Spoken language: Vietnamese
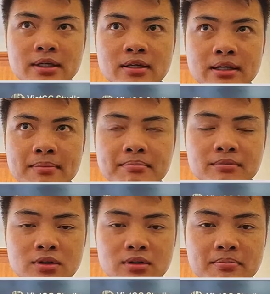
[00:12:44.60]
thì
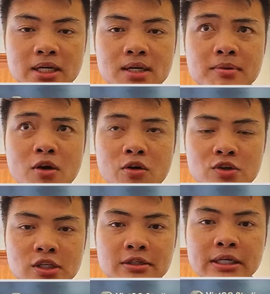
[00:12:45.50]
50 lớp đó có
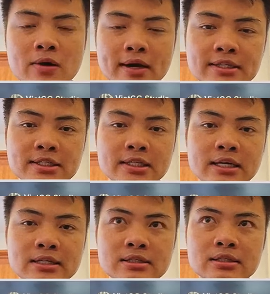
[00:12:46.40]
rất nhiều các anh chị
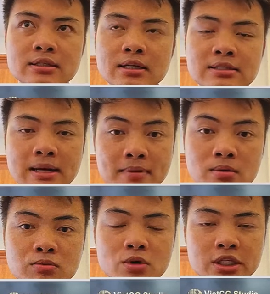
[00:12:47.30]
là là giám đốc của